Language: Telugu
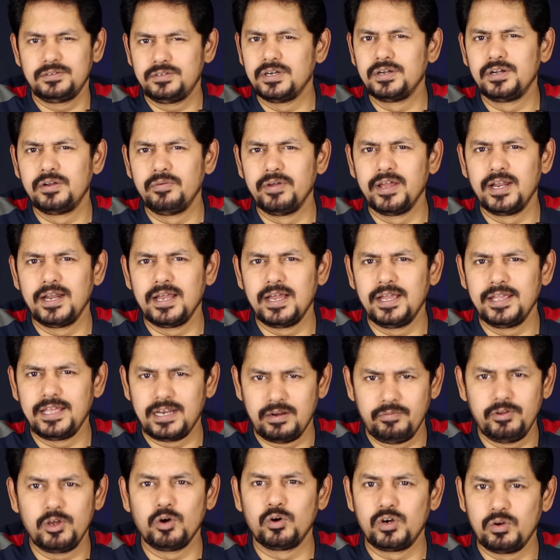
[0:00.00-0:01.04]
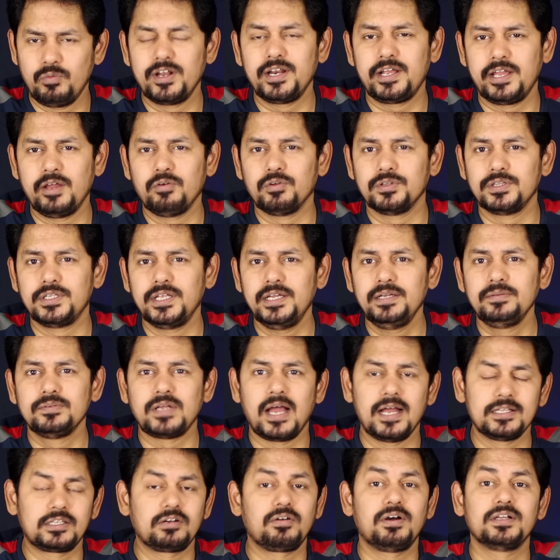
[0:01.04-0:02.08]
రెండు వేల ఇరవై ఒకటి వరకే ఉంది
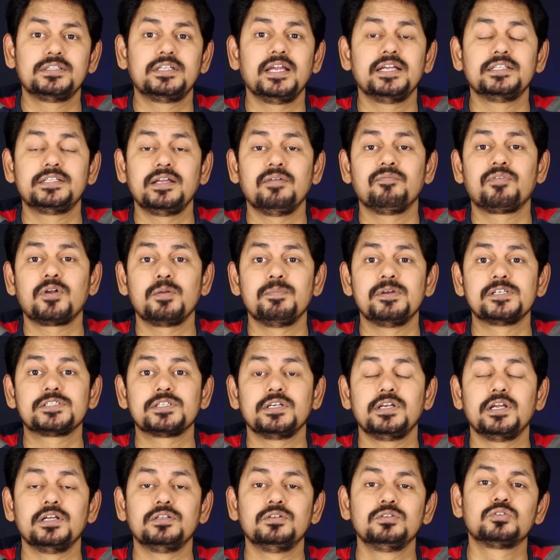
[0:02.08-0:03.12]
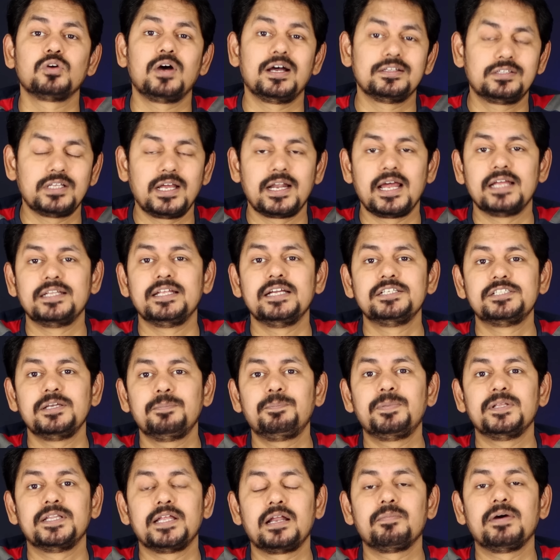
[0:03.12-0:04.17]
ఆ తర్వాత అయితే ఇన్ఫర్మేషన్ లేదు సో తను అదే
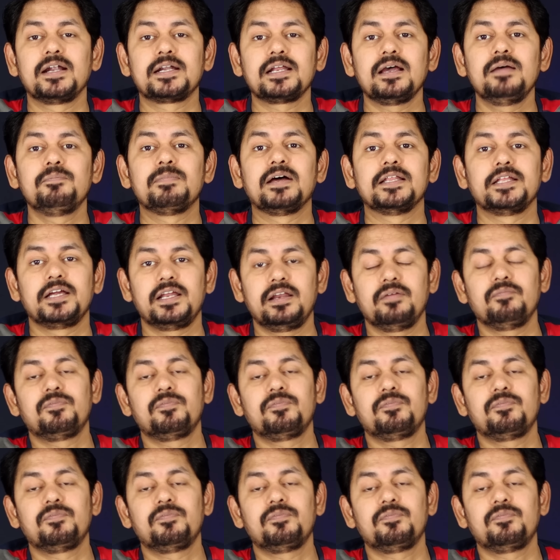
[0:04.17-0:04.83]
చెప్పిందనమాట మా దగ్గర